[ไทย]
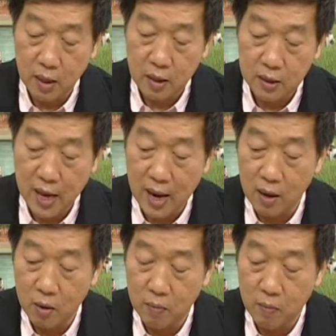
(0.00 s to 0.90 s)
ยสร้า
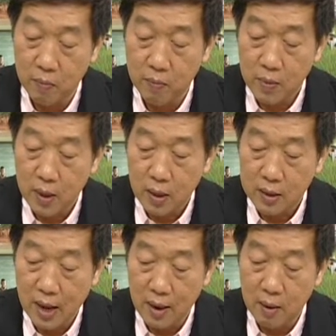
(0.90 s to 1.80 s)
ง
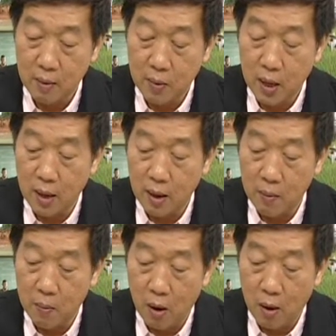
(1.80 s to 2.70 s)
สร้าง
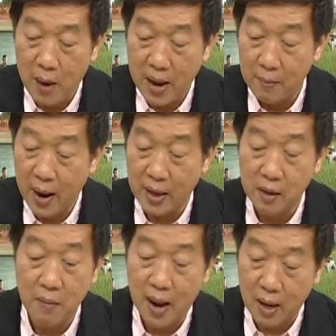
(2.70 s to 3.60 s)
หมอพันธุ์ใหม่
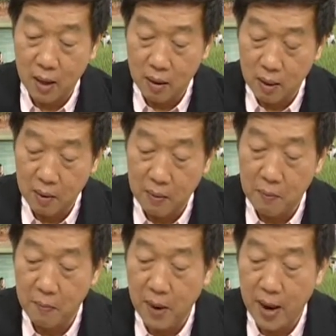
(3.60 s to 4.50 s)
ขึ้นมาก็คือ
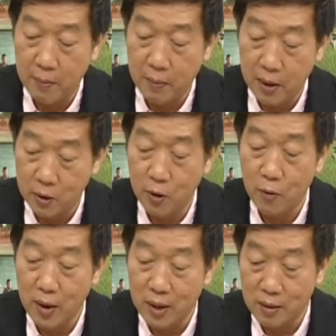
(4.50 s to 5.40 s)
เป็นแพทย์อายุ
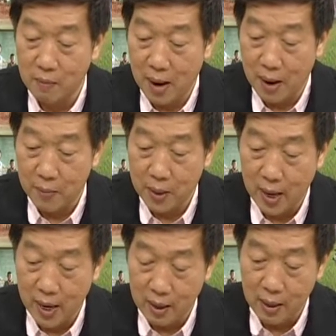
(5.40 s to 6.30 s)
รเวชขึ้นมา
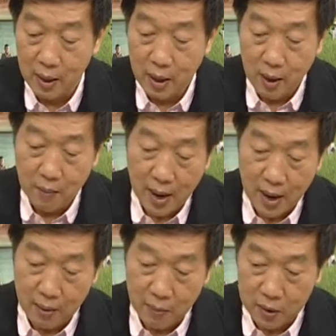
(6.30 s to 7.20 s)
เพื่อให้
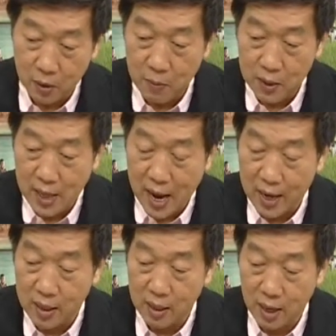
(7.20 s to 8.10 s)
มาผสมผ
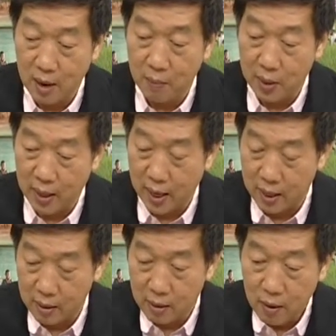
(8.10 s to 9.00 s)
สานนะครับเรี
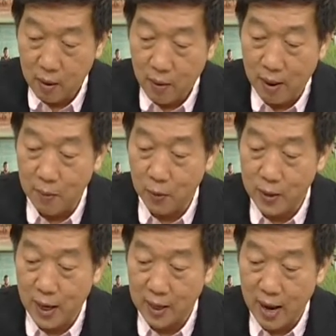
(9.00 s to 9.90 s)
ยนความ
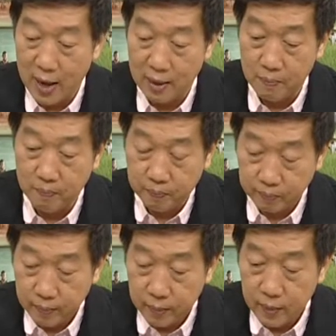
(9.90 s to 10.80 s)
รู้ทางด้าน
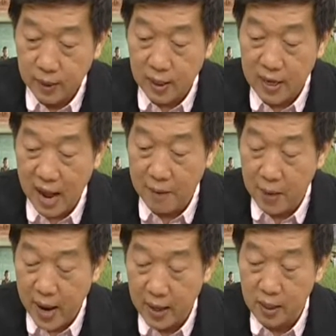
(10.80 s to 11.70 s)
การ
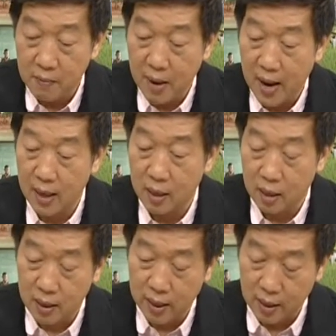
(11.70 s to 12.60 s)
แพทย์ขึ้นมาแล้ว
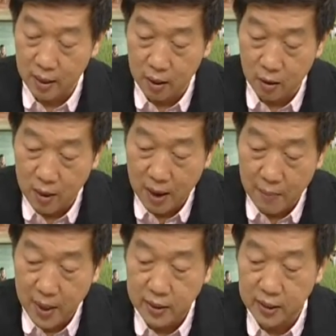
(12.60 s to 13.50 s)
ก็เรียนเรื่องของ
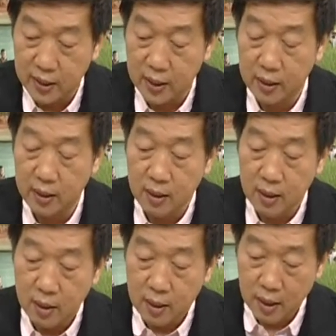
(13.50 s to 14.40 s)
การแพทย์จีน
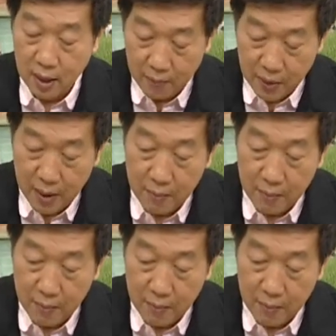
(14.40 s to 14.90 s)
นะครับ